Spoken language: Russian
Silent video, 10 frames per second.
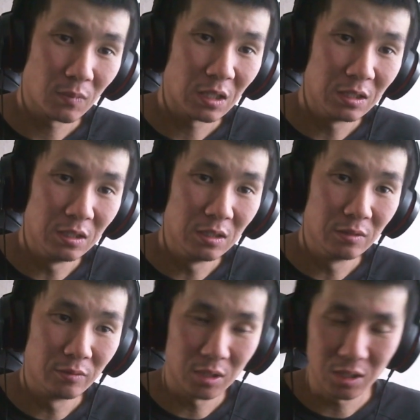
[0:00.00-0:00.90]

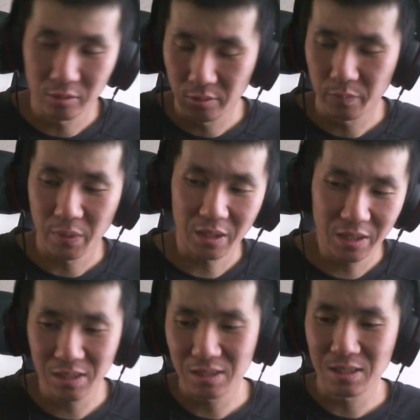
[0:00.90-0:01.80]
и вот этот вот
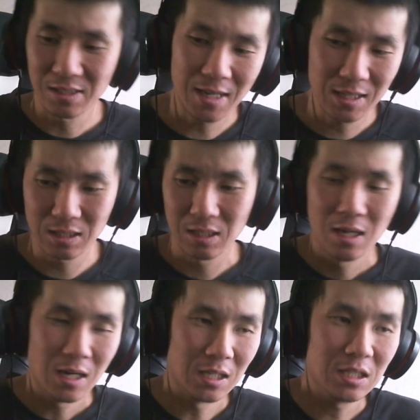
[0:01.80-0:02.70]
прогресс, статы,
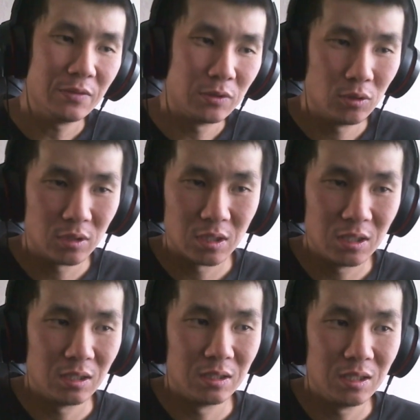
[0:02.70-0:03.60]
они все это
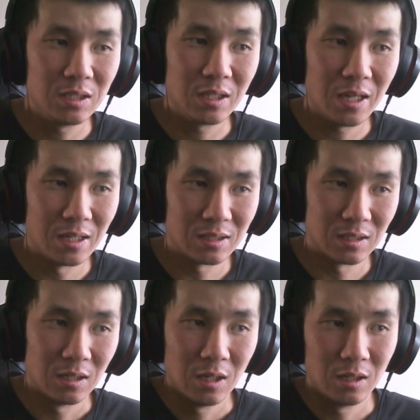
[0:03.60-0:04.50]
дело не
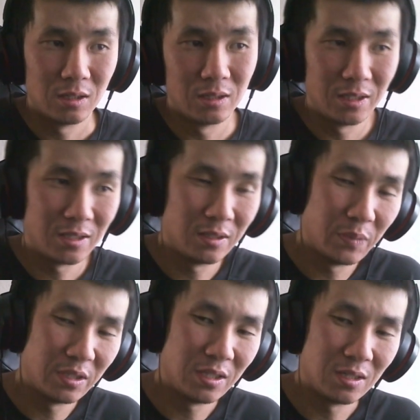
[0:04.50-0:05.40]
теряется, э, если
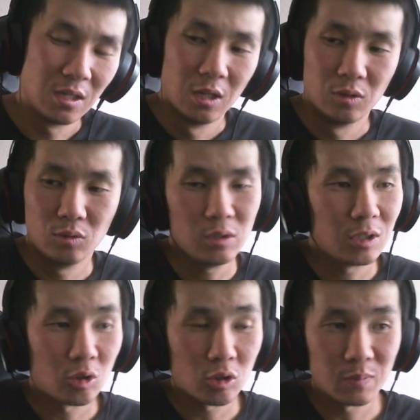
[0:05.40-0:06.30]
пересесть. Ну
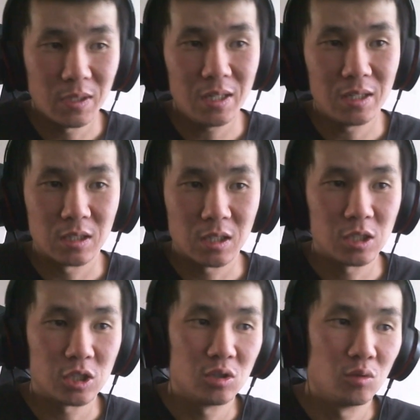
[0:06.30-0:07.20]
и кроссплей, это,
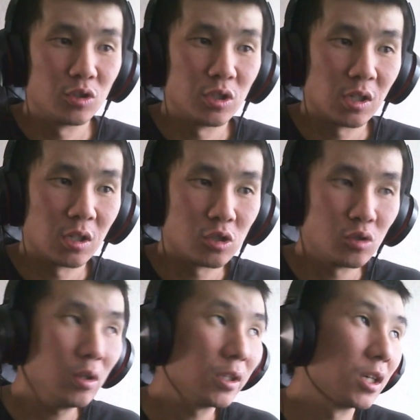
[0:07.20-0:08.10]
конечно, очень
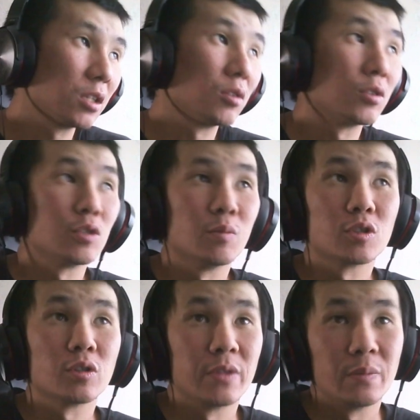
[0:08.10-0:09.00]
хорошо, на это очень
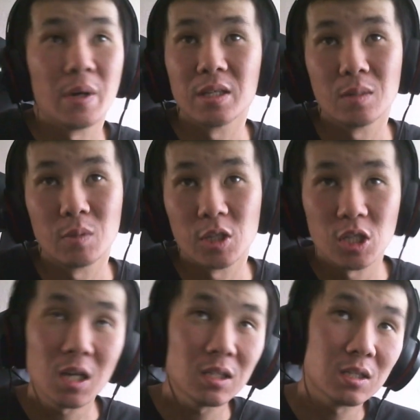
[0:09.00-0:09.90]
большое внимание
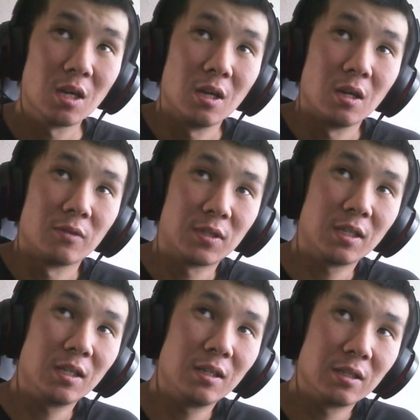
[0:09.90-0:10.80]
обращалось в
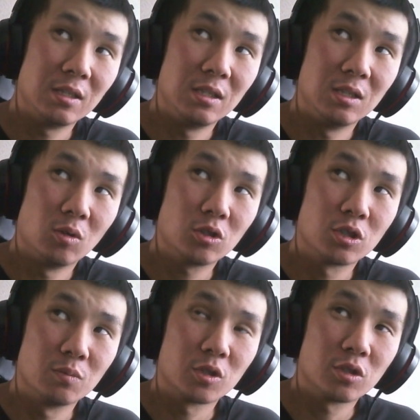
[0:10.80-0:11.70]
трейлере, и
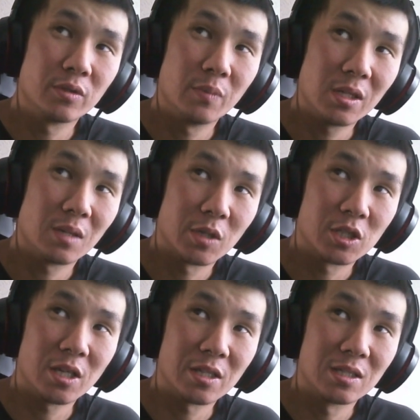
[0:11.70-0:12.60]
очень большое внимание
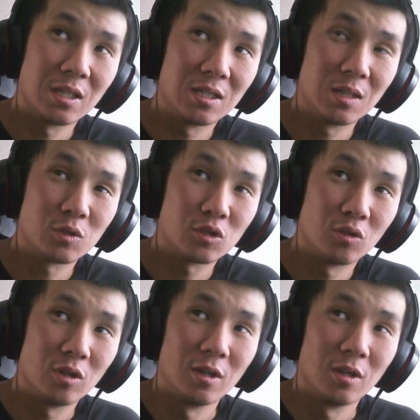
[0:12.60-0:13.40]
обращалось над тем, что